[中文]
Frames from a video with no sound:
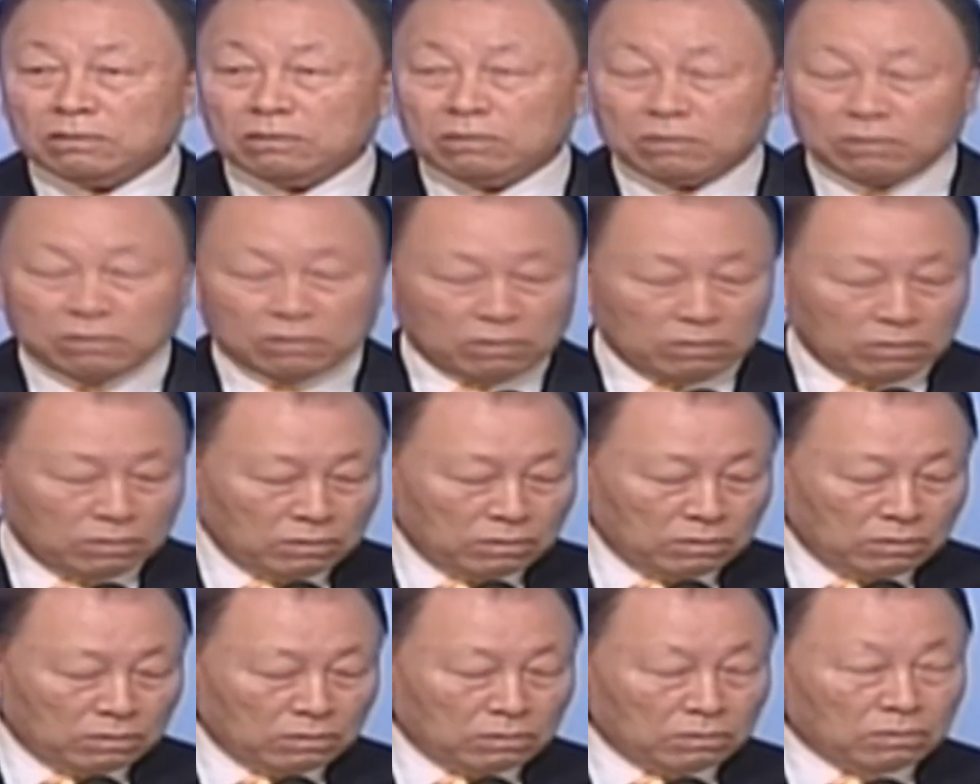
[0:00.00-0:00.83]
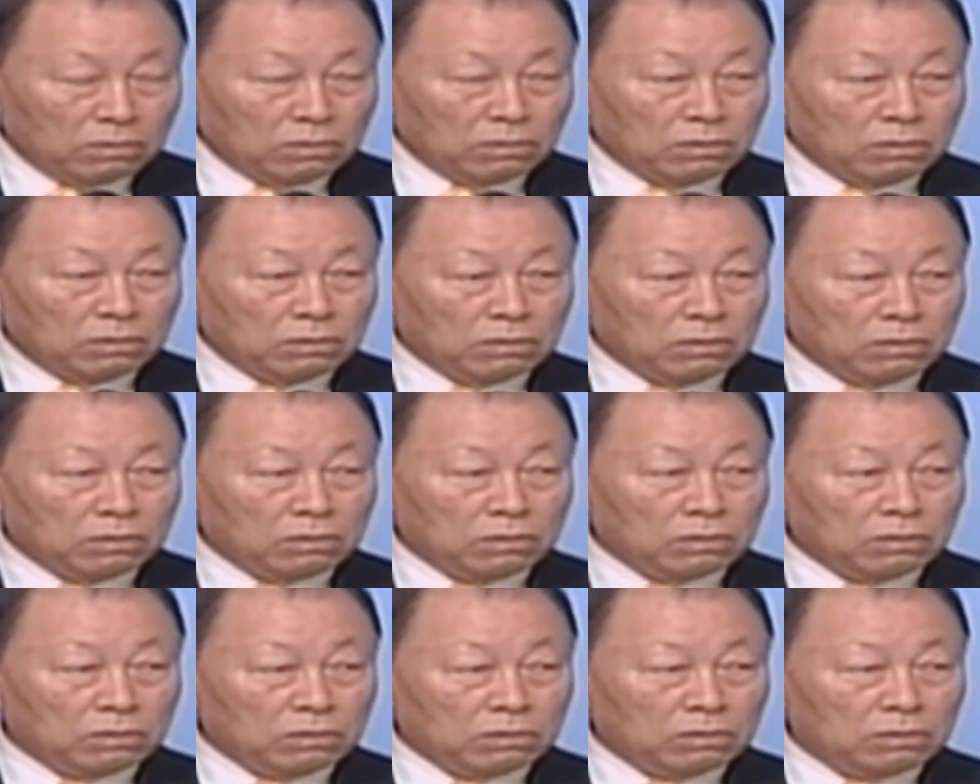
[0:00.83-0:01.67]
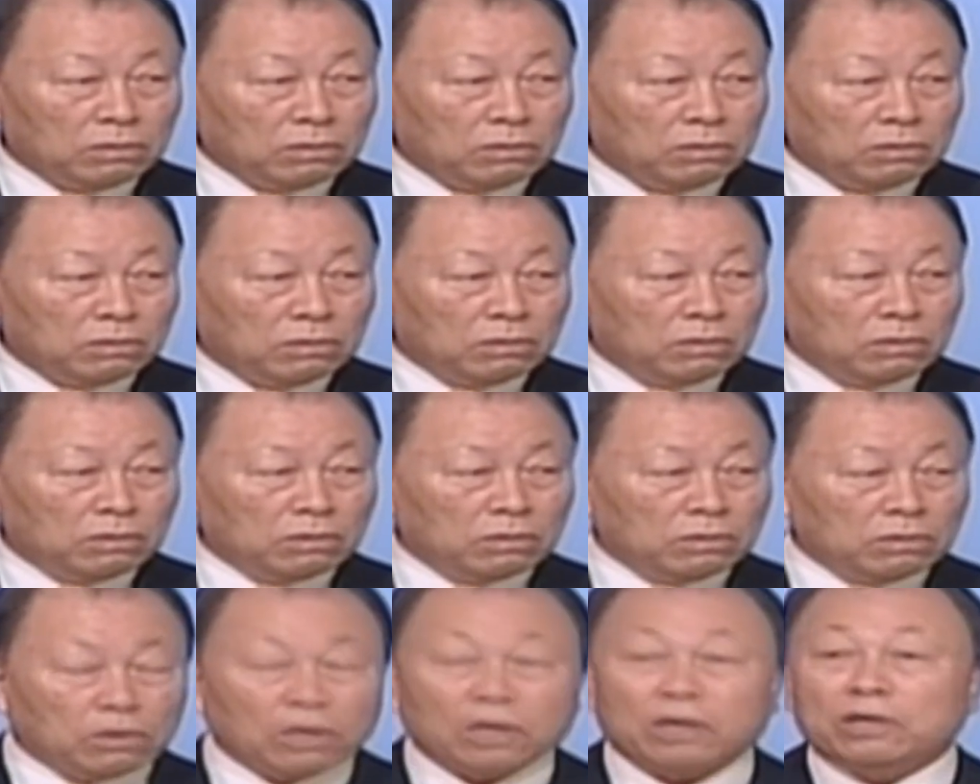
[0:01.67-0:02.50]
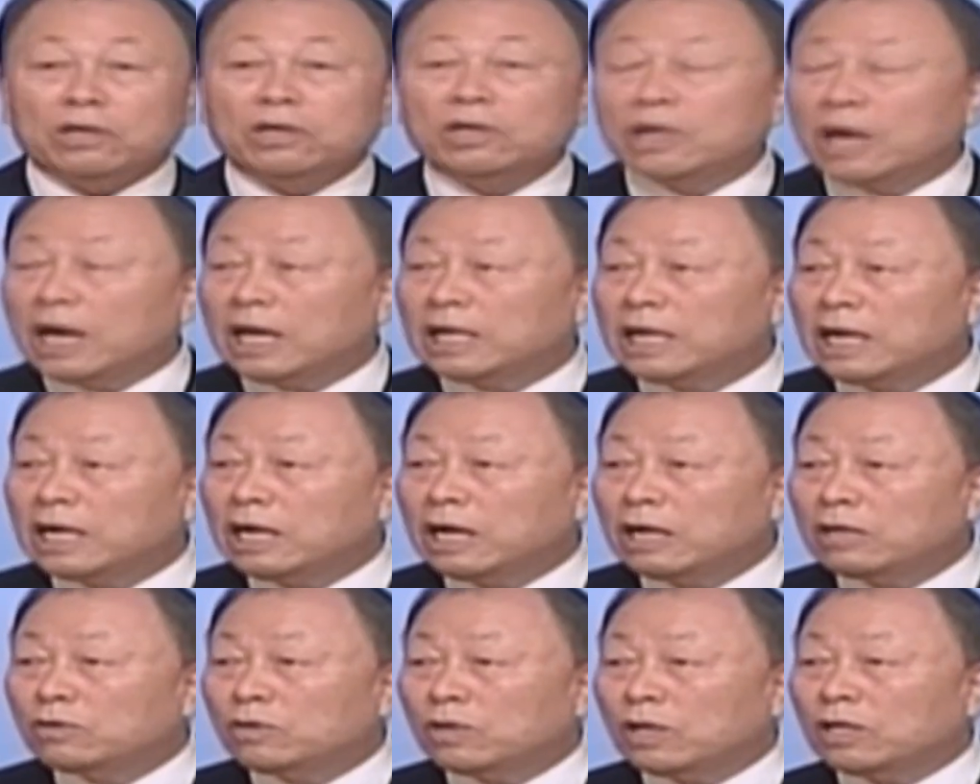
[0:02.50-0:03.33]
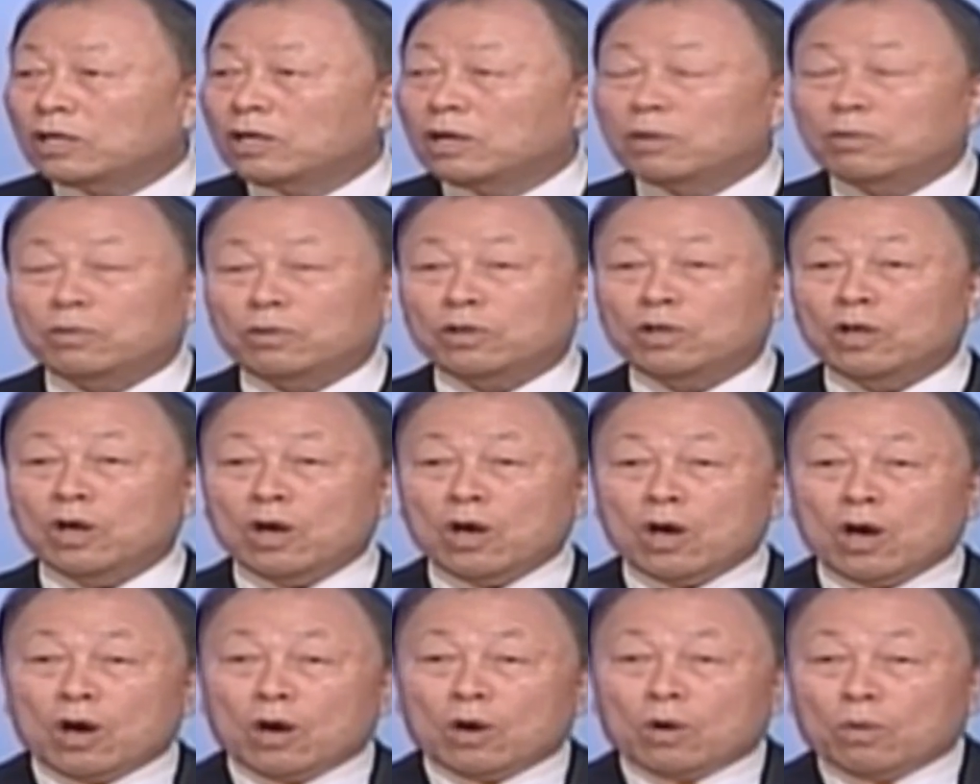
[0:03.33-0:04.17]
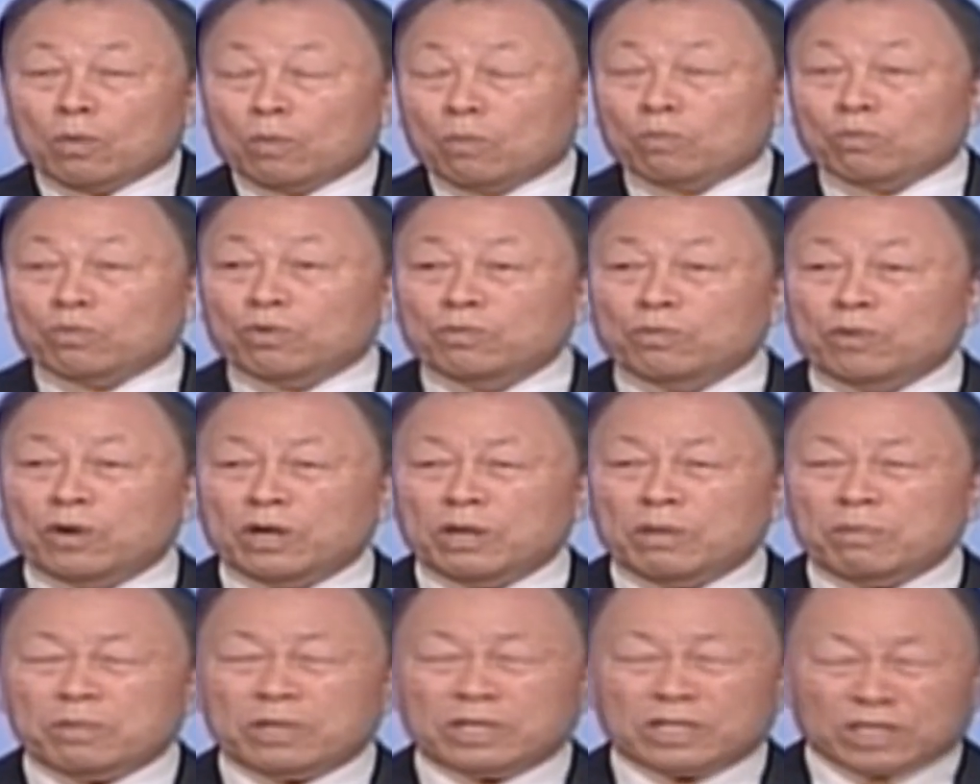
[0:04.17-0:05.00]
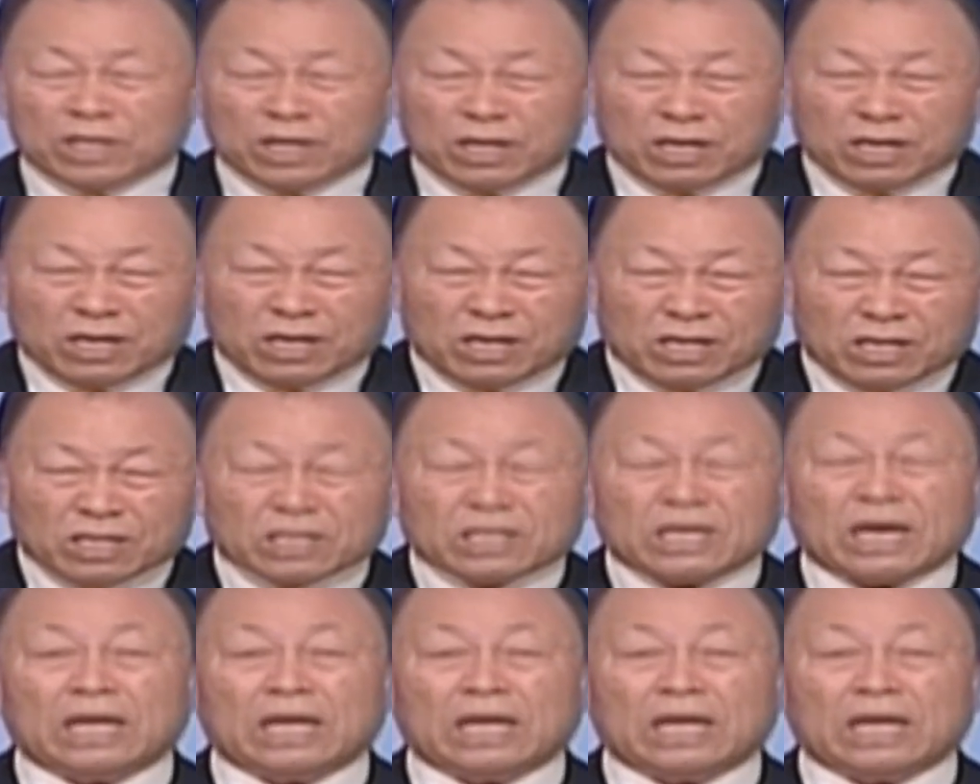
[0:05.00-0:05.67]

我们教会里有些人，际遇也是装作了不起，这样的人害死自己，也害死别人。